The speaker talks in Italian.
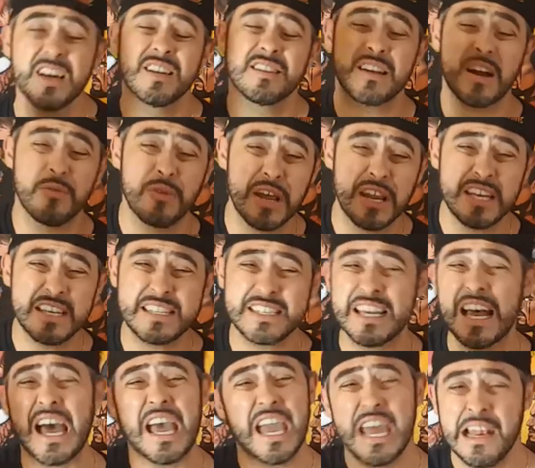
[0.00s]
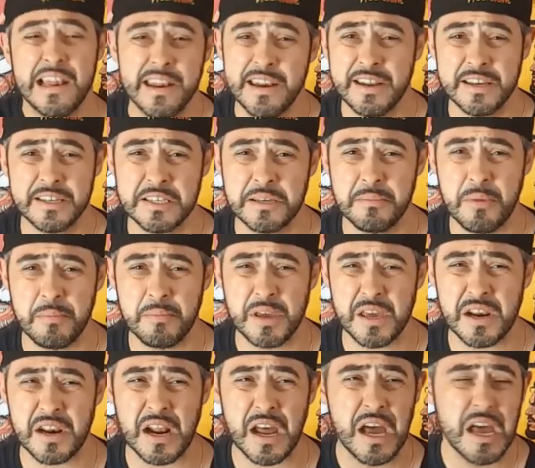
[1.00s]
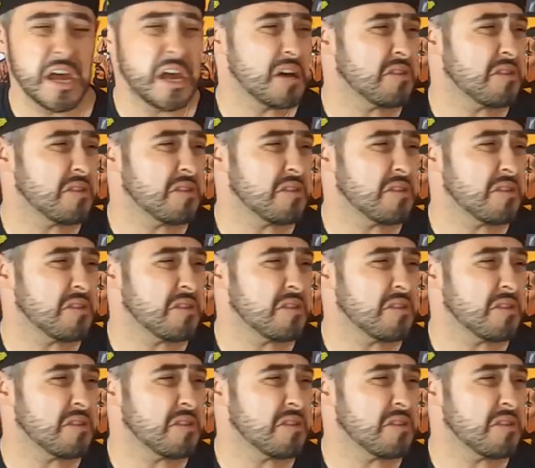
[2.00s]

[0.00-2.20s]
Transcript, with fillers: tra una rissa e l'ennesima birra.